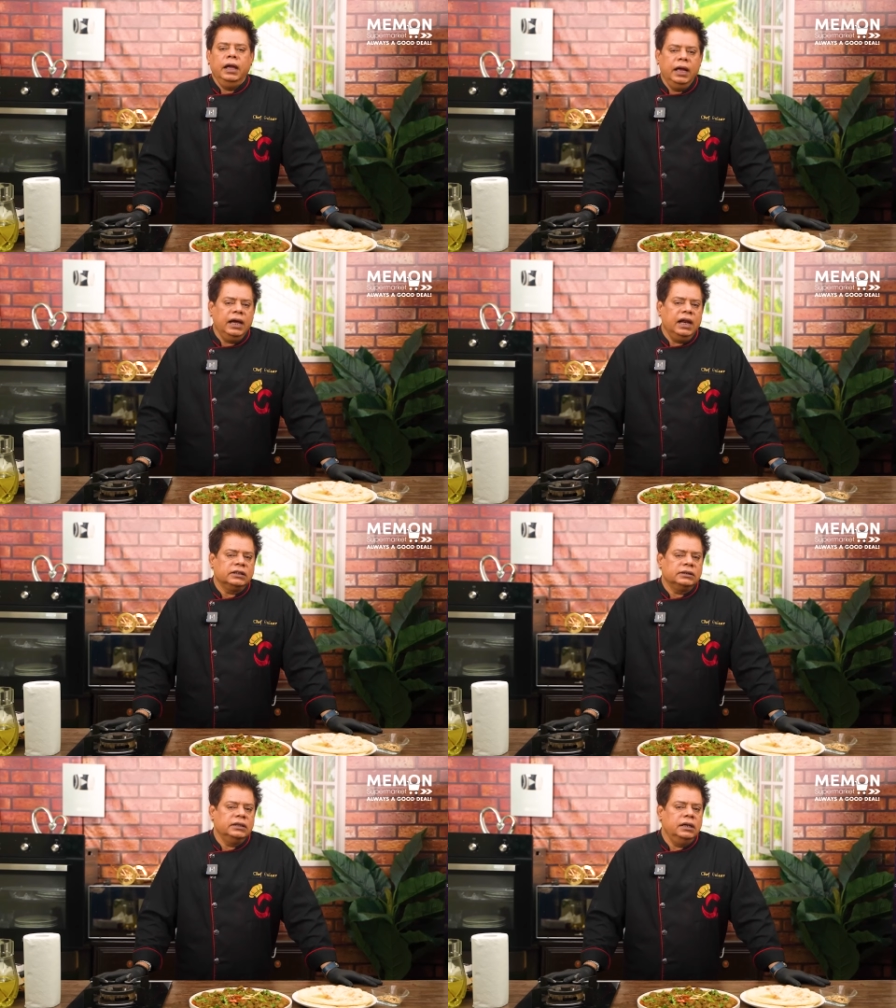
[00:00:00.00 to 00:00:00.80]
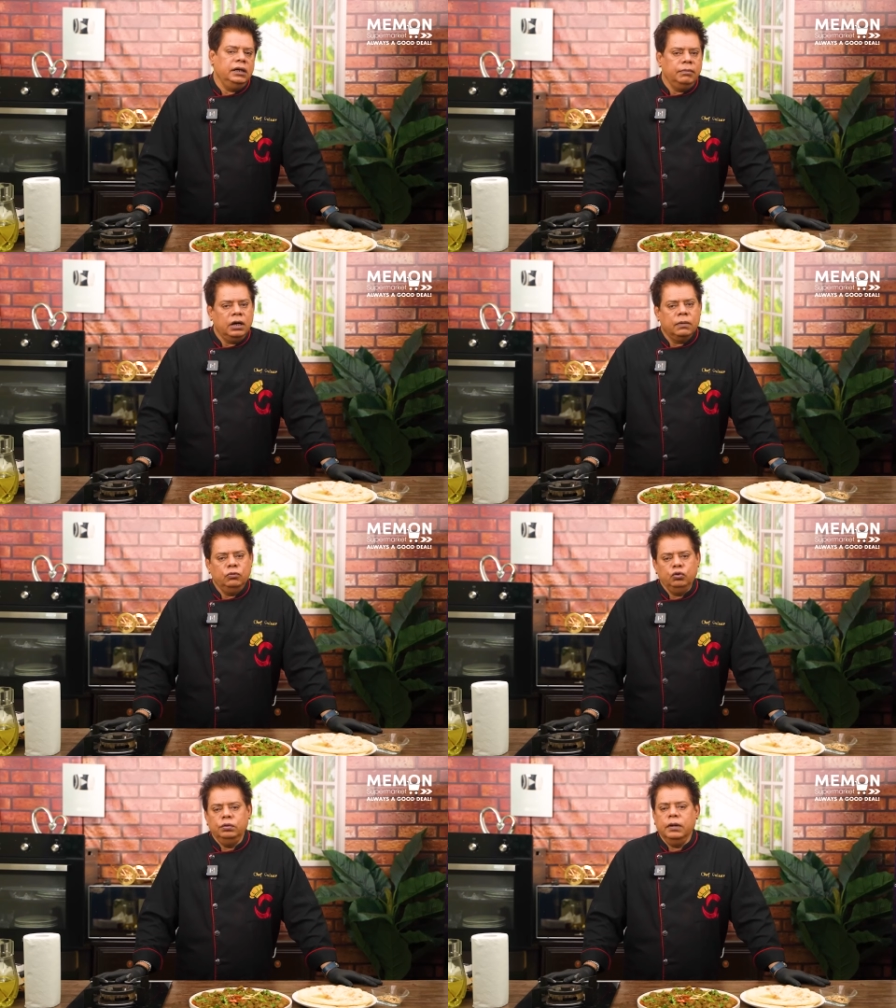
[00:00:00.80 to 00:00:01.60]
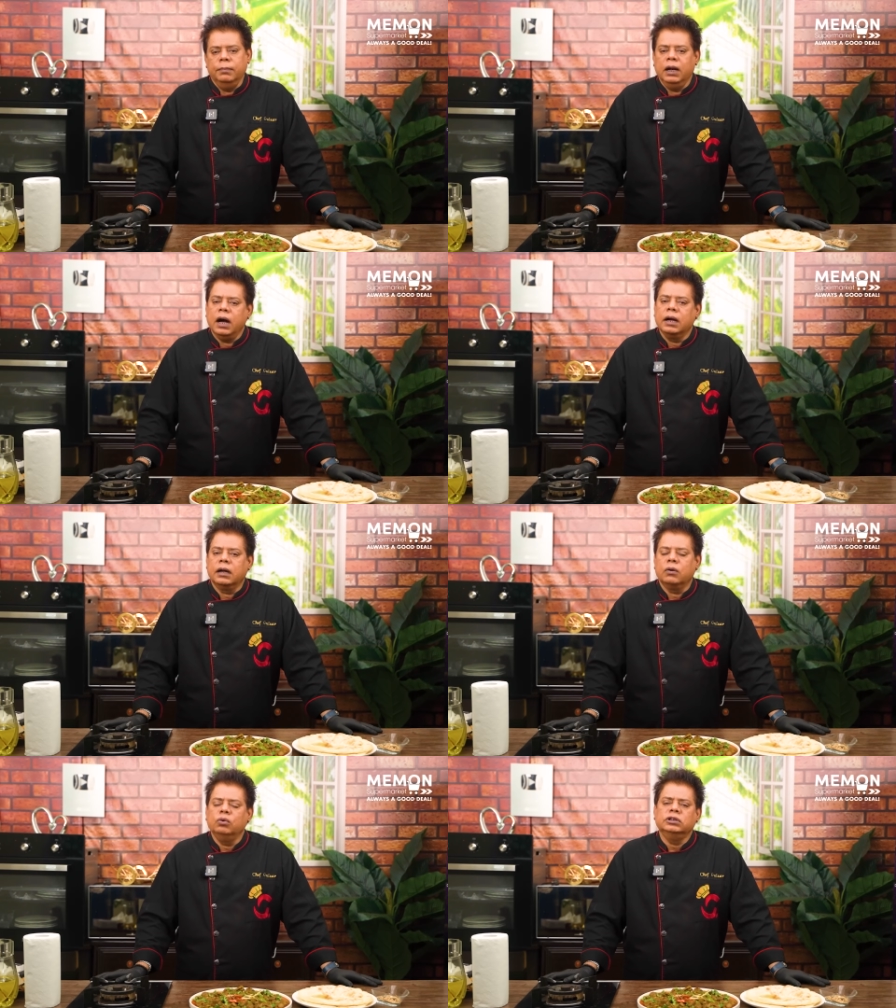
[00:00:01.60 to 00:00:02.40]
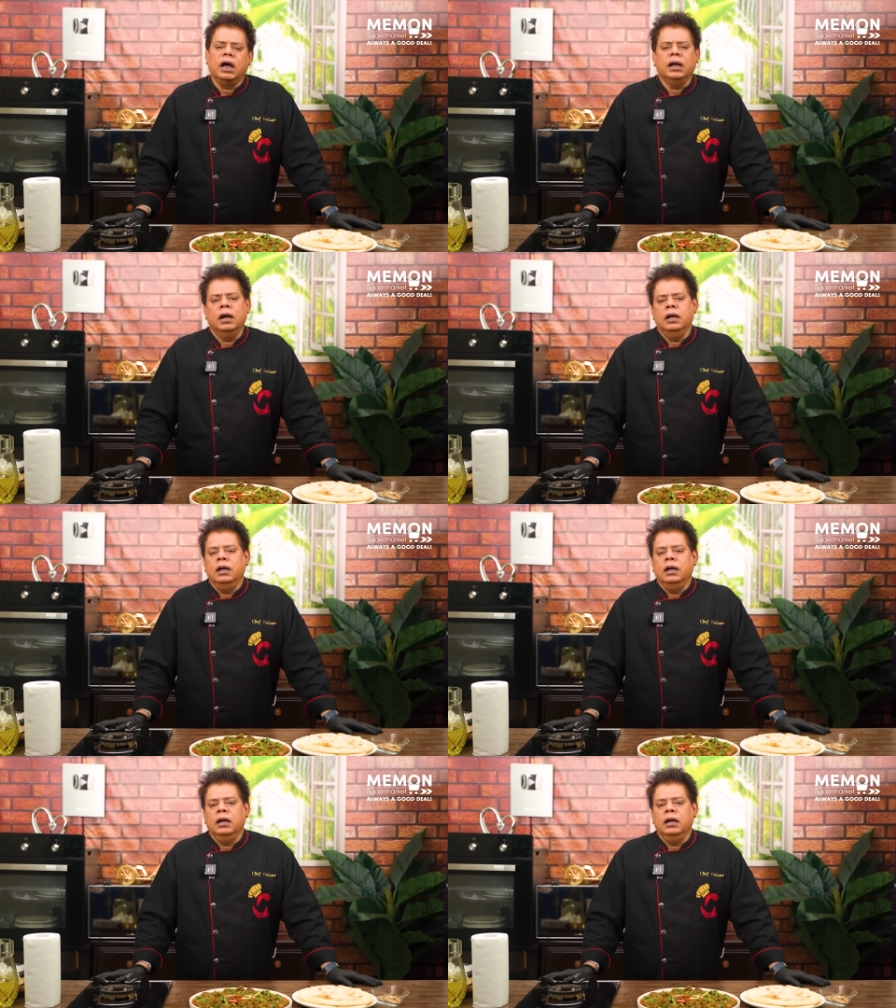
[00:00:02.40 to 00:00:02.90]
एक गिलास नीम गर्म दूध में मिलाकर रोज़ाना